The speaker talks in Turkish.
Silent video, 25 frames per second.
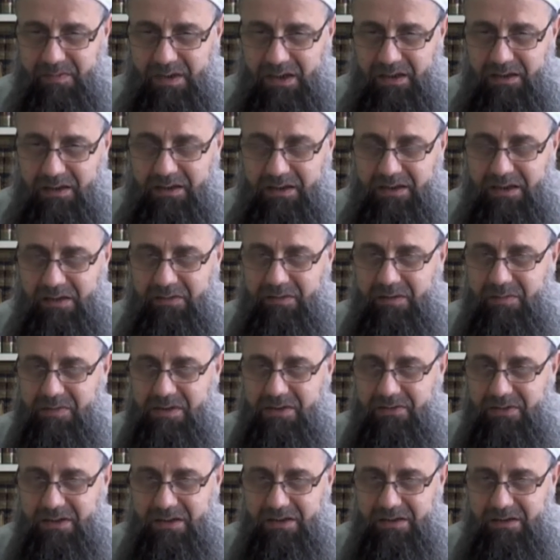Allah tarafından
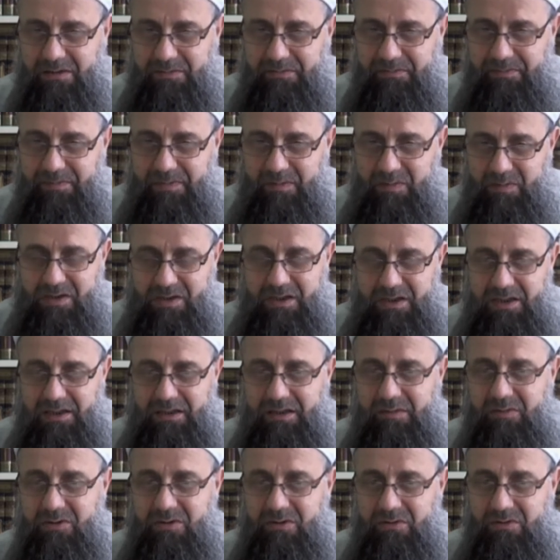bize verildi. Biz iyi
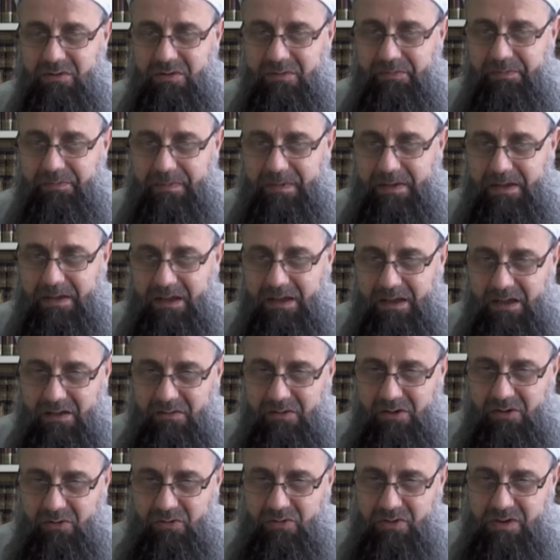adamız çünkü.
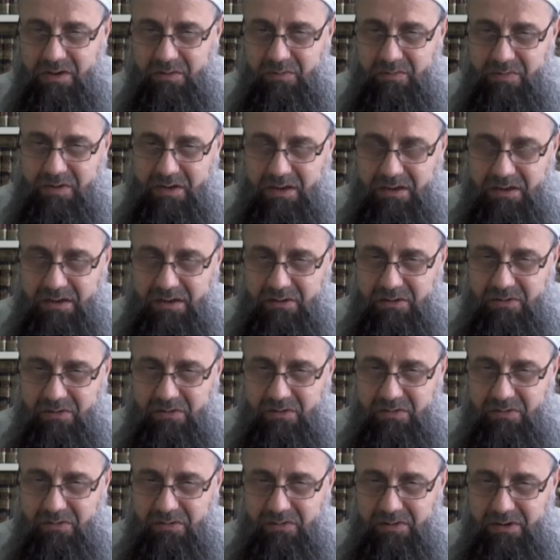En tusibim
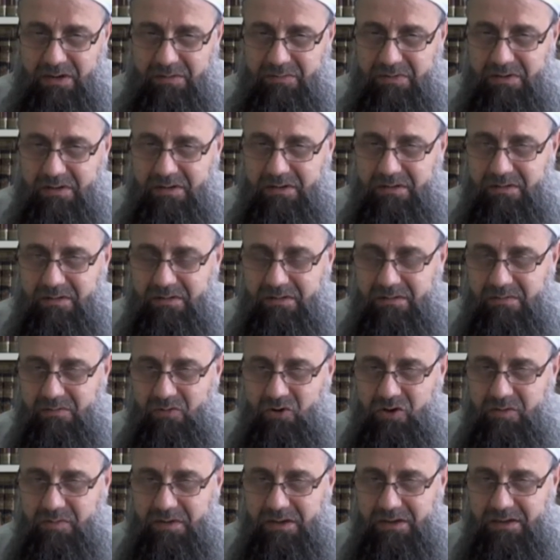seyyetün onlara bir
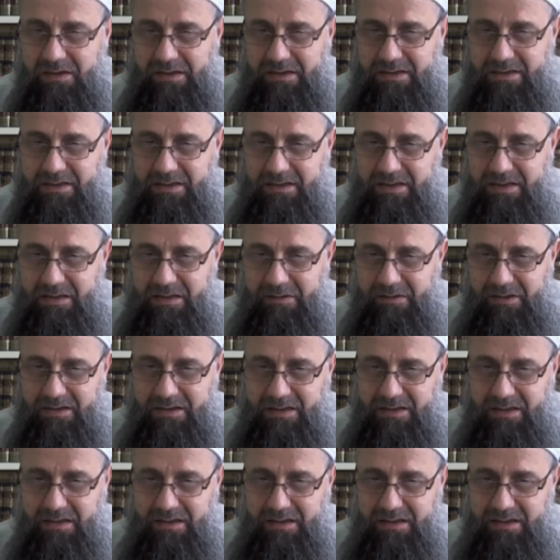musibet gelse, isabet
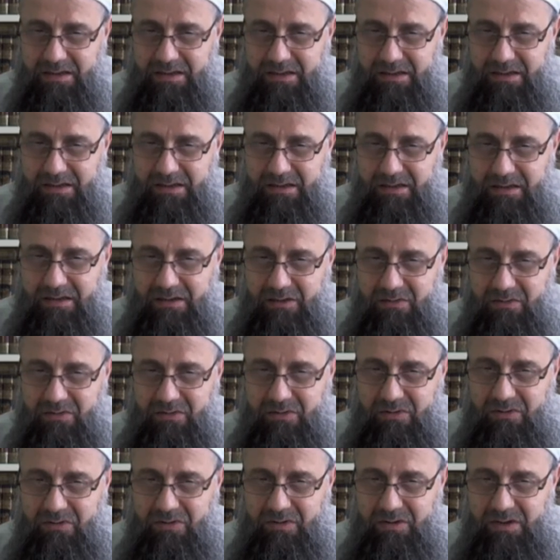etse
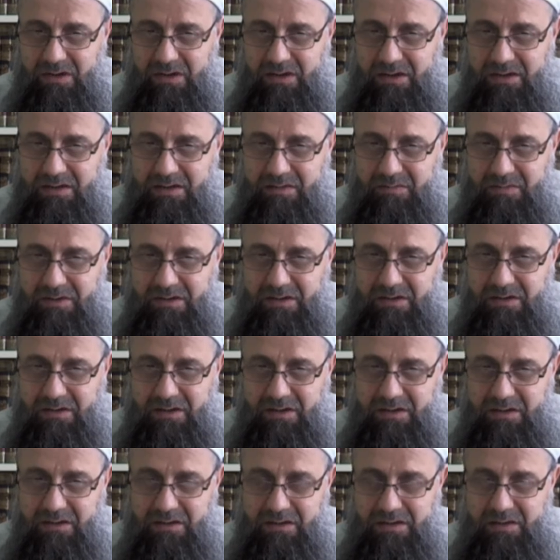yekulü diyorlar haziminin
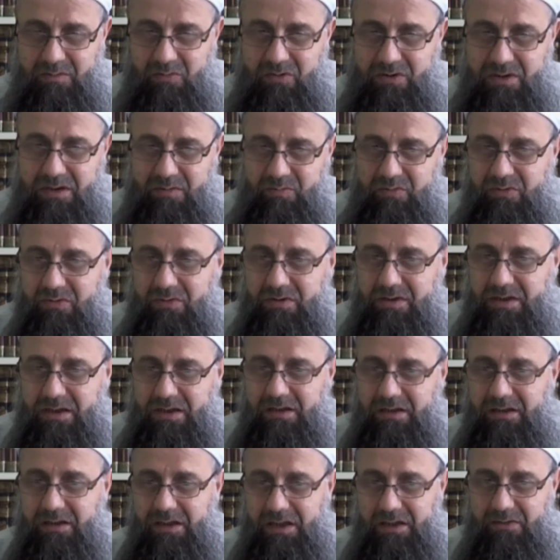dik ey Musa bu
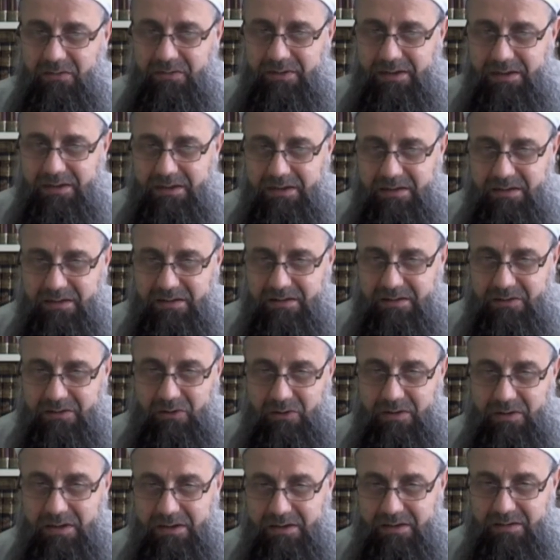senin tarafındandır
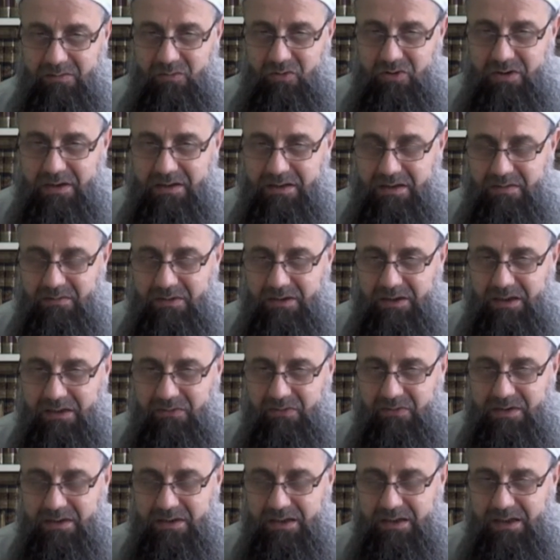diyorlar. Musa Aleyhisselam ve
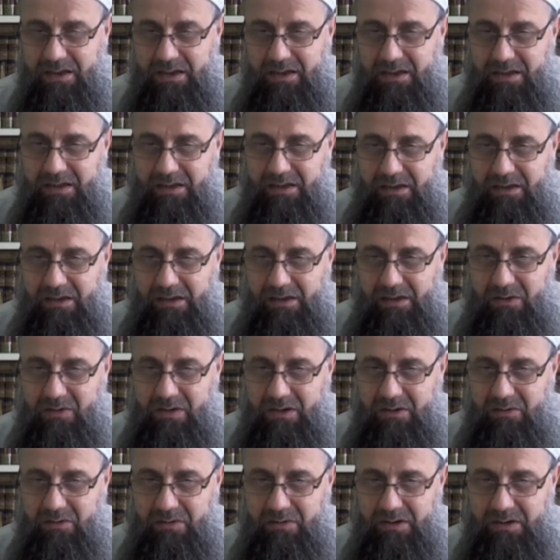tayfesine dil
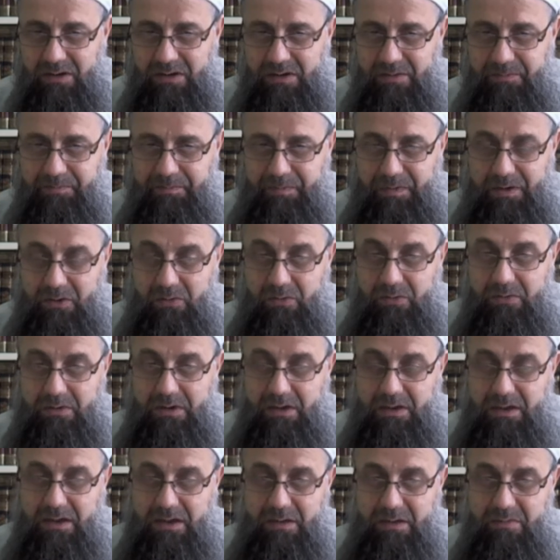uzatıyorlar. Kul
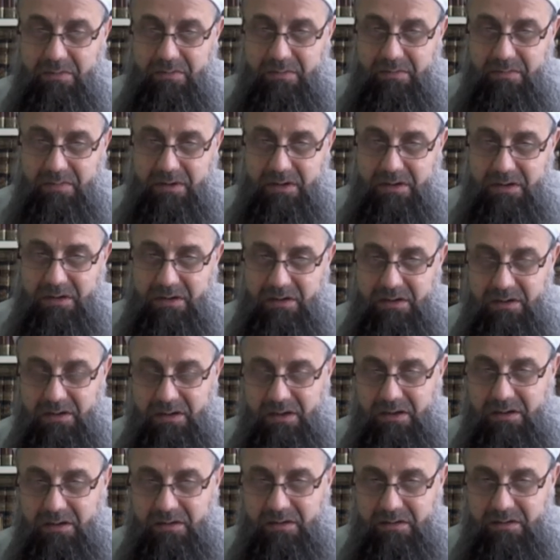de ki ey abim
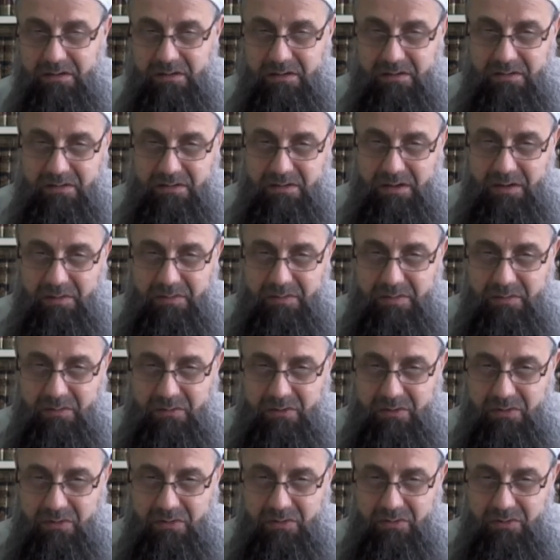ey Habibim
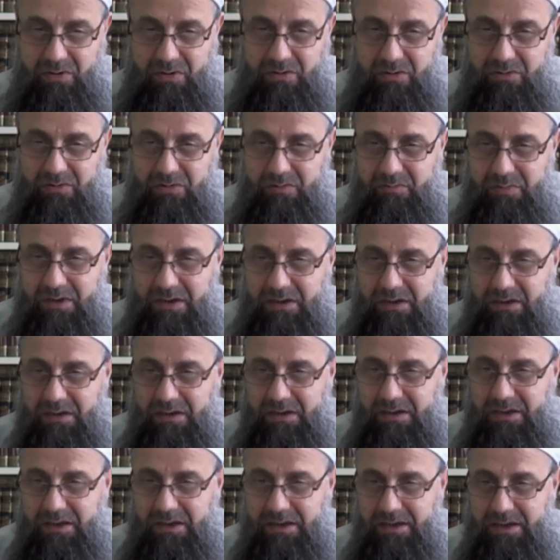köllüm minin
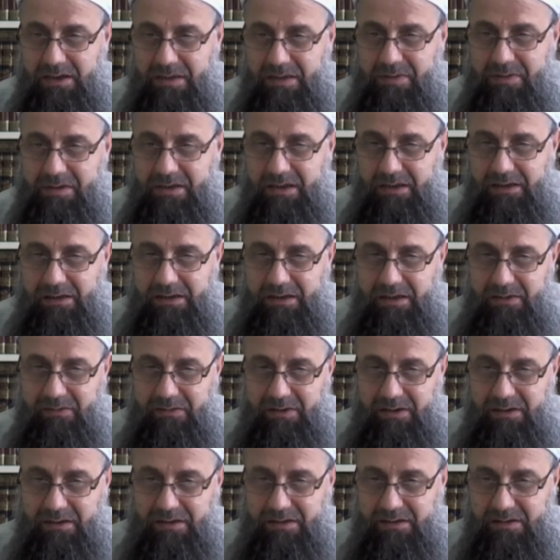dillah hepsi Allah
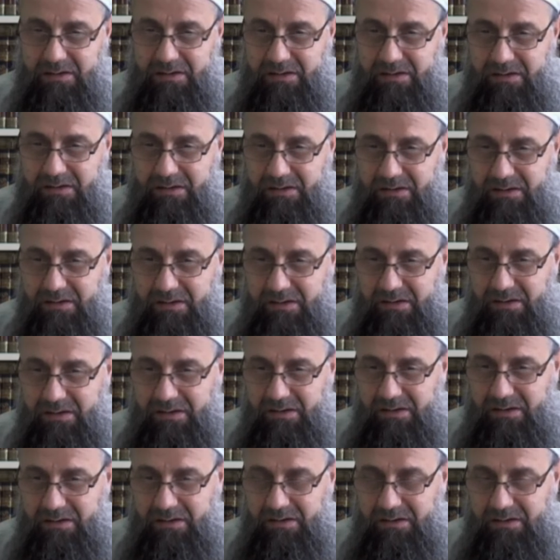tarafındandır.
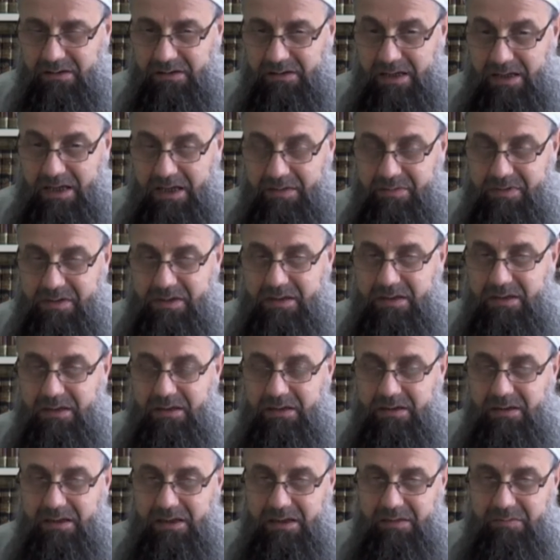Hepsi
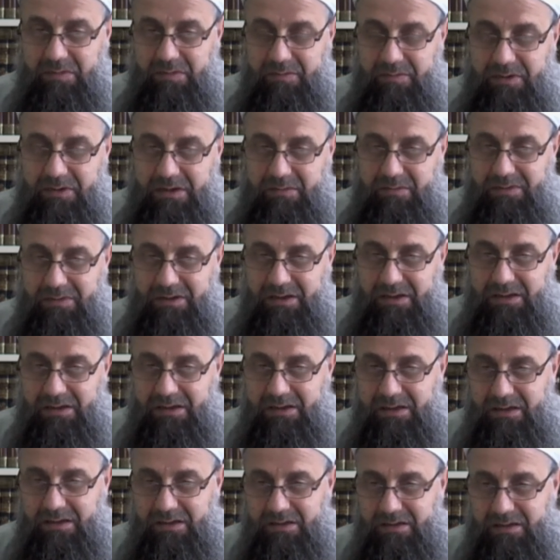yaratmak bakımında
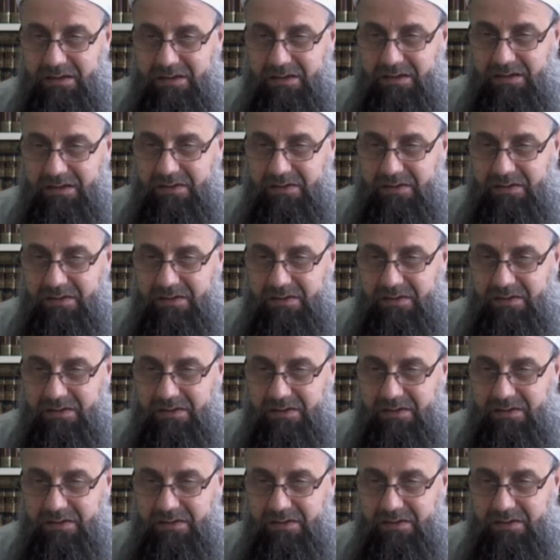Allah'tandır.